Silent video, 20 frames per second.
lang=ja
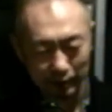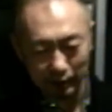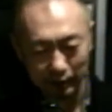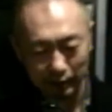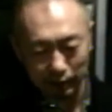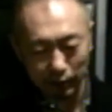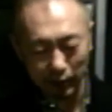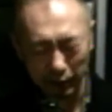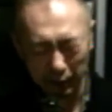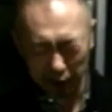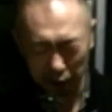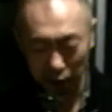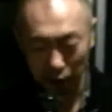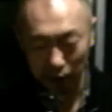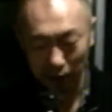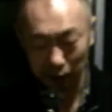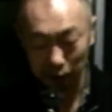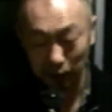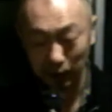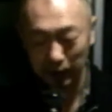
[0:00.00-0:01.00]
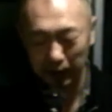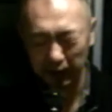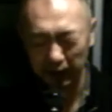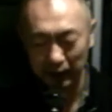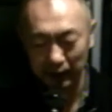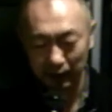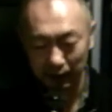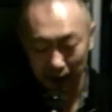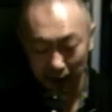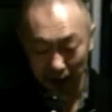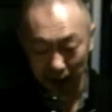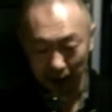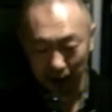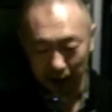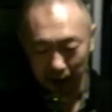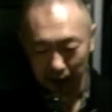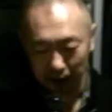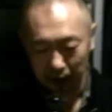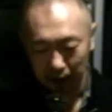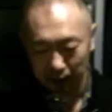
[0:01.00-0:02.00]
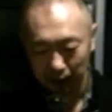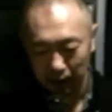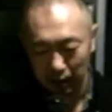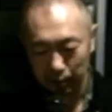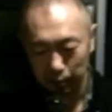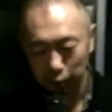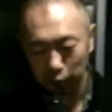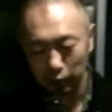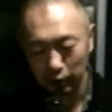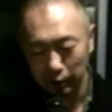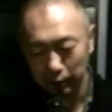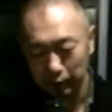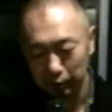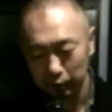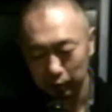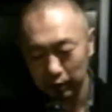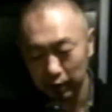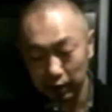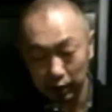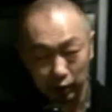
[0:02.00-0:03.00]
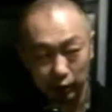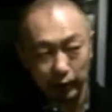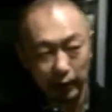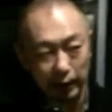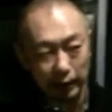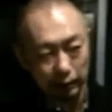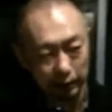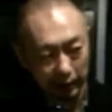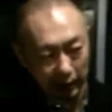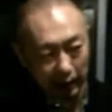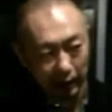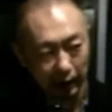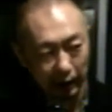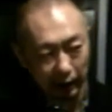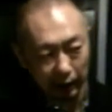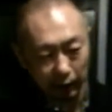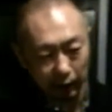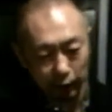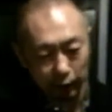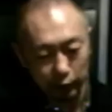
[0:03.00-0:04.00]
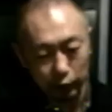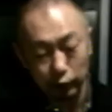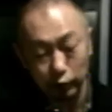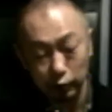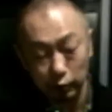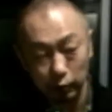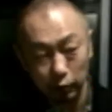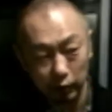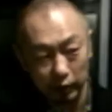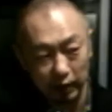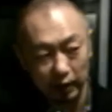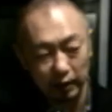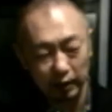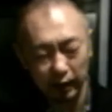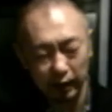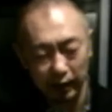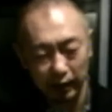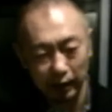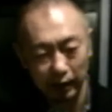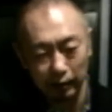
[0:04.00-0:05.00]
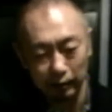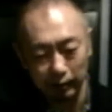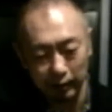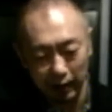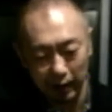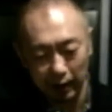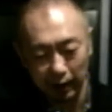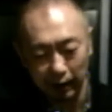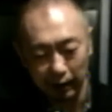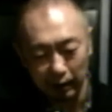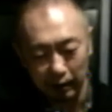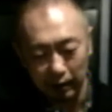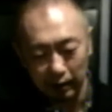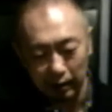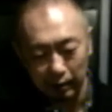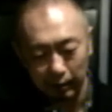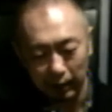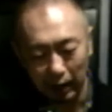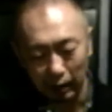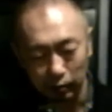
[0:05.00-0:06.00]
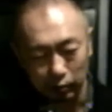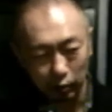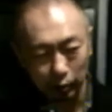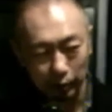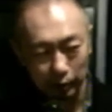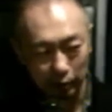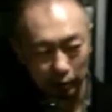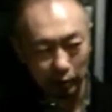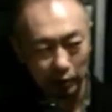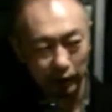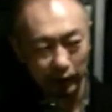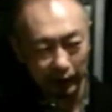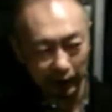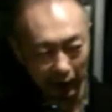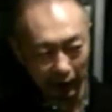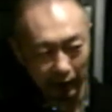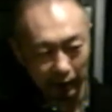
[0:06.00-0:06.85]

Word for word: はそれはそれで聴いて、一方でその T スクエアとかフュージョンも聴いてきたので、アウトプットとしてはね